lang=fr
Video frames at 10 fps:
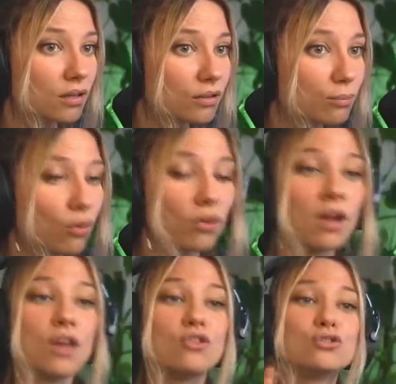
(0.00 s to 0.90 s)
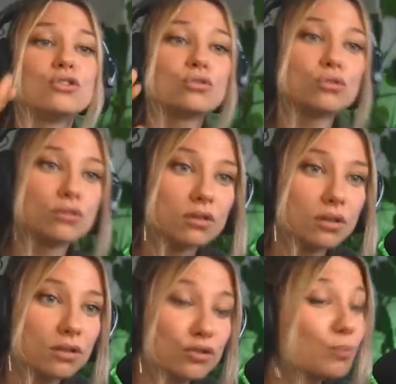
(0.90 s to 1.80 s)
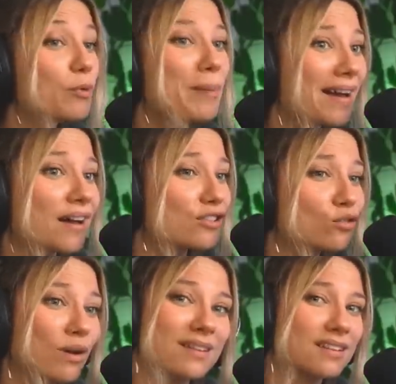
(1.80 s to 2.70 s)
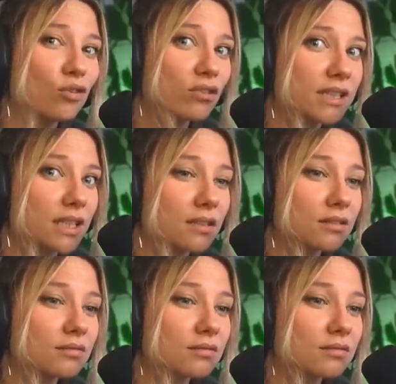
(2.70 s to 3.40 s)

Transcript: bon, du coup, tu peux pas squatter tranquille.